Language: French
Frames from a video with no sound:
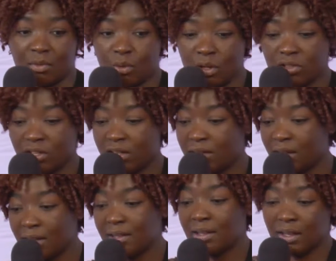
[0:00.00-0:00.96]
oui, j'ai
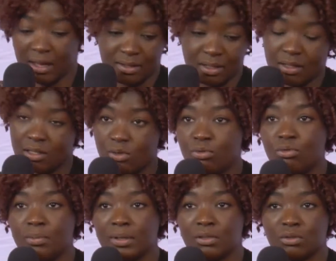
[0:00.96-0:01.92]
été assez
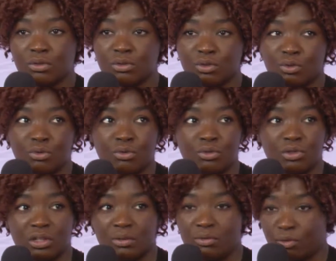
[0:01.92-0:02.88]
déçue parce que
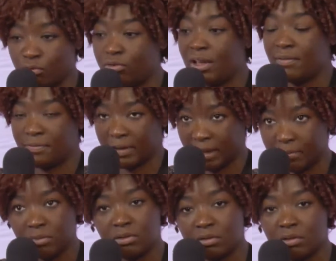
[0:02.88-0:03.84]
je, je voulais
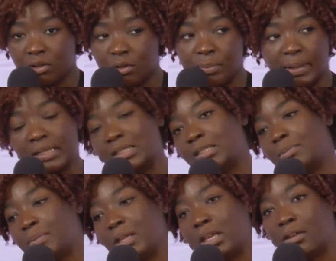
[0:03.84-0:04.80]
vraiment
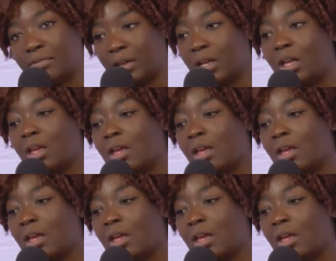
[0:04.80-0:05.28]
participer, enfin